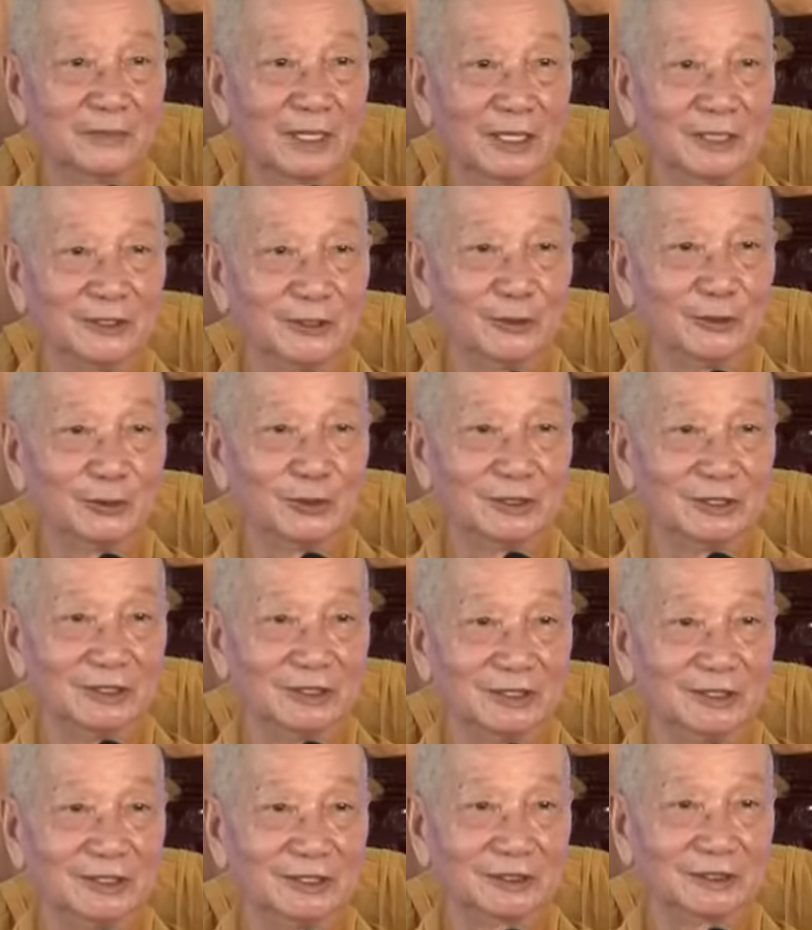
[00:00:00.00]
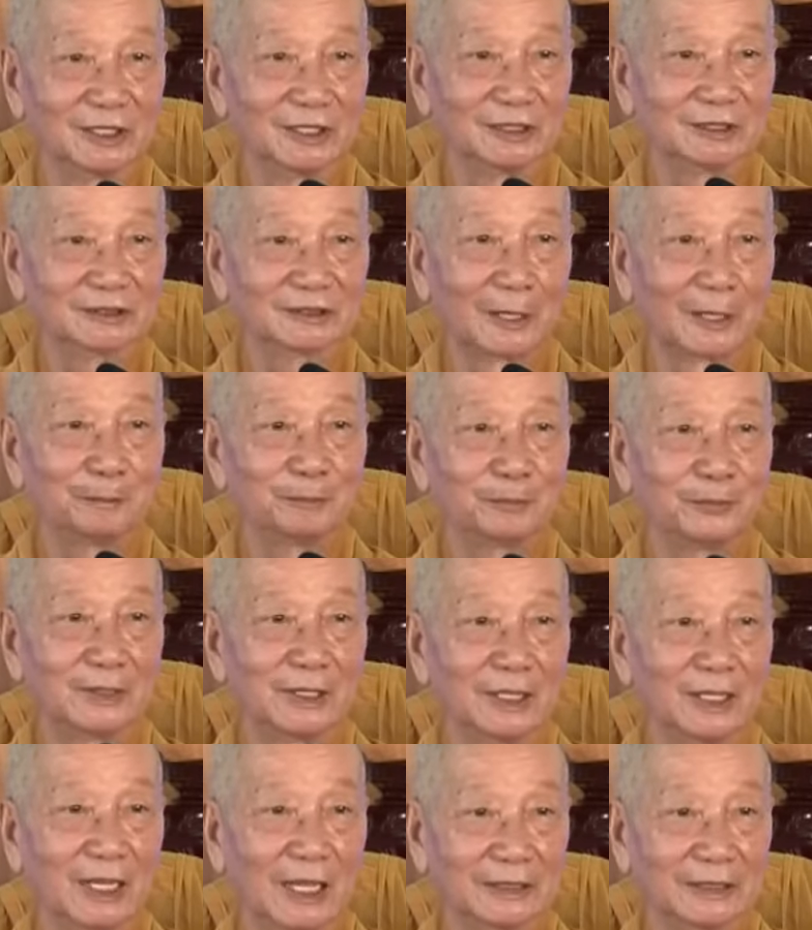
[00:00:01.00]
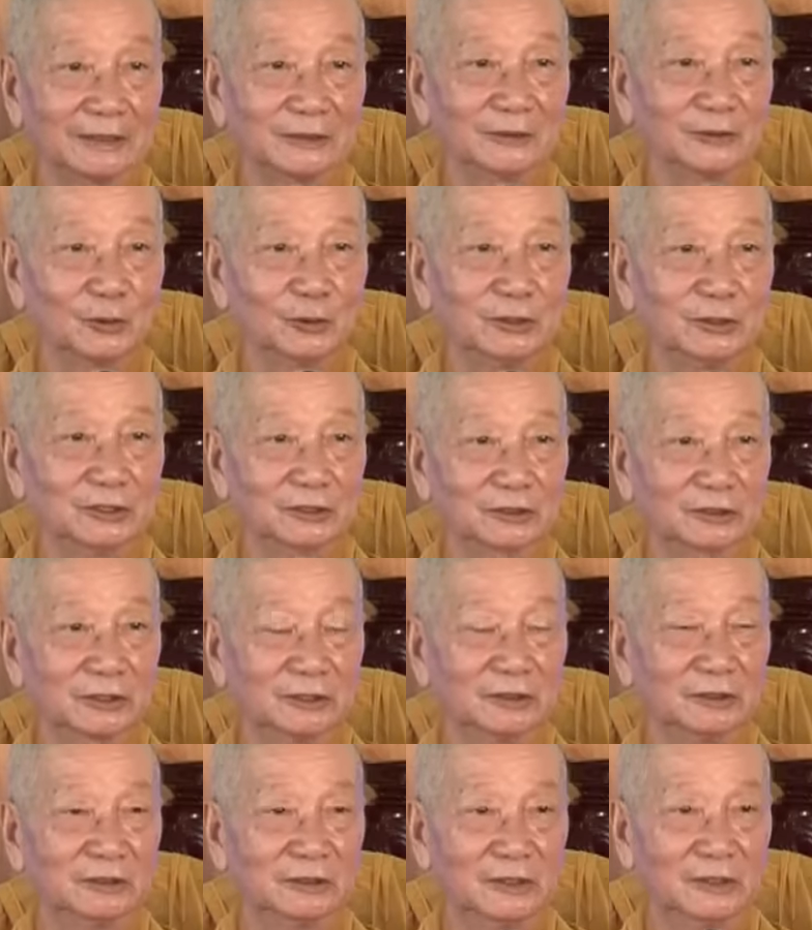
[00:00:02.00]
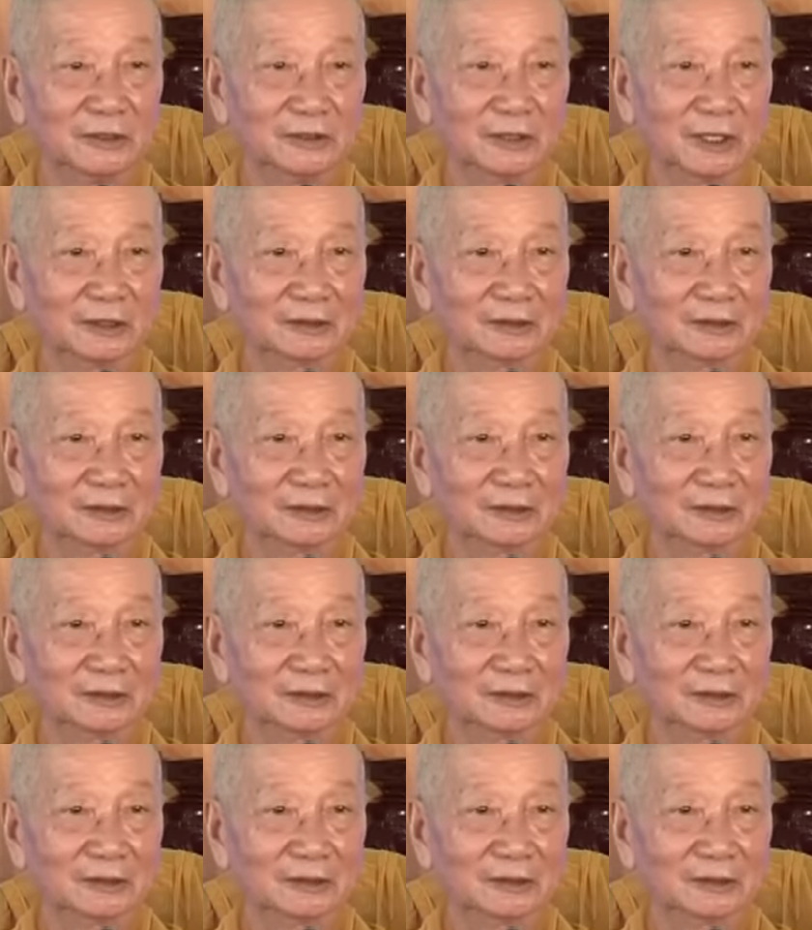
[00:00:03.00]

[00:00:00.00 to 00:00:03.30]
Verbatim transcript: Mà nếu người thực tập cái hạnh của Dược Sư,